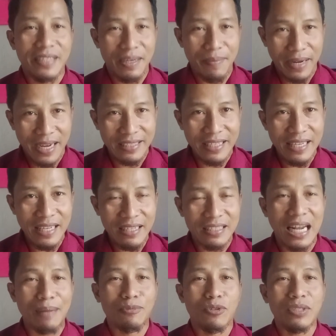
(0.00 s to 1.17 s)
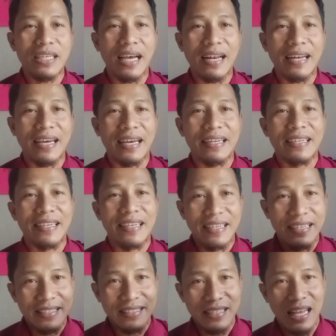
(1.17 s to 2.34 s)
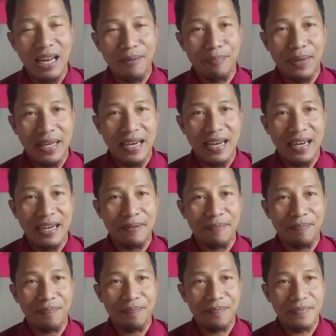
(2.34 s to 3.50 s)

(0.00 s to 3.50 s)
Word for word: Terima kasih, salam sosial dan salam PKH.